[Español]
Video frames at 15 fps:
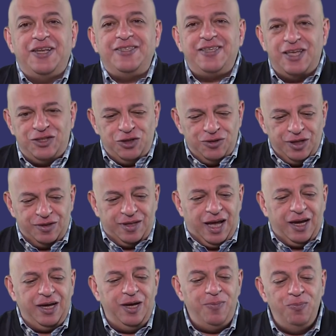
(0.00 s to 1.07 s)
en esta edición de
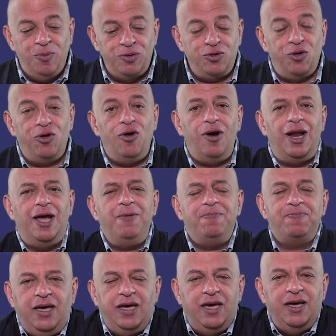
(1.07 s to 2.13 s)
TAG. Motorola
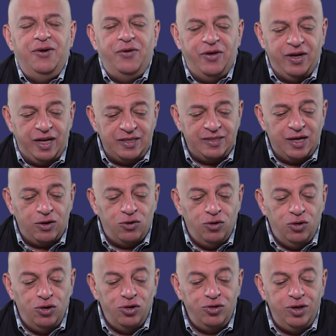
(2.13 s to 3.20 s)
eh, regresa
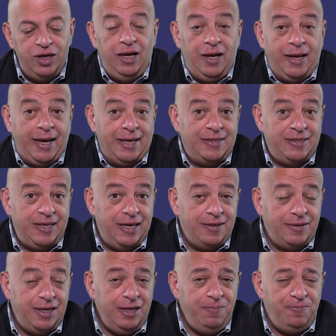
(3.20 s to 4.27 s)
con el
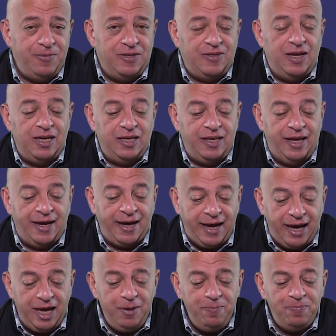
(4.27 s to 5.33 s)
G7, esta línea
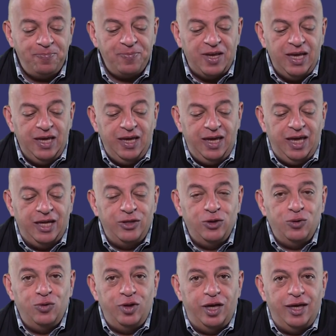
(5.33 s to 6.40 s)
G, en
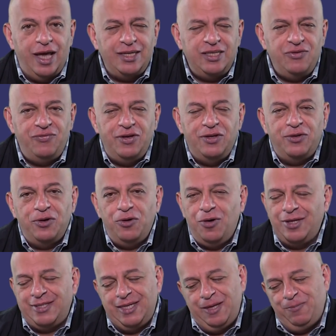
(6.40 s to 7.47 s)
donde ya se
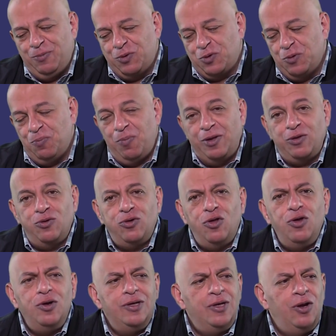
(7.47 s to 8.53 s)
filtró así por completo
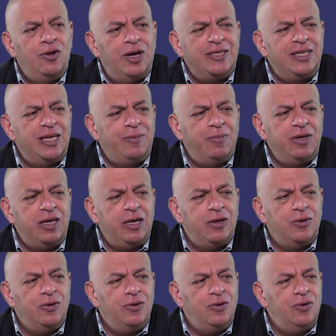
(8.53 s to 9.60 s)
todo. Lo lanzan en
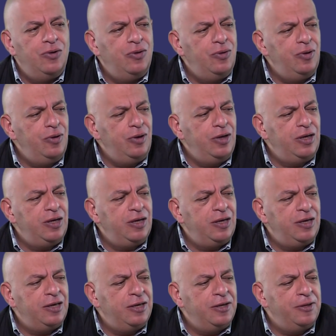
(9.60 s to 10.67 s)
México,
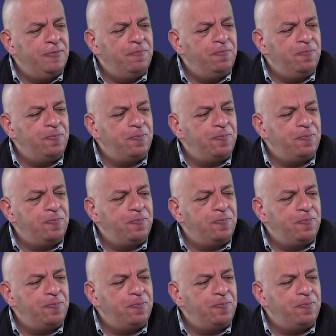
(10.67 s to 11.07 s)
eh,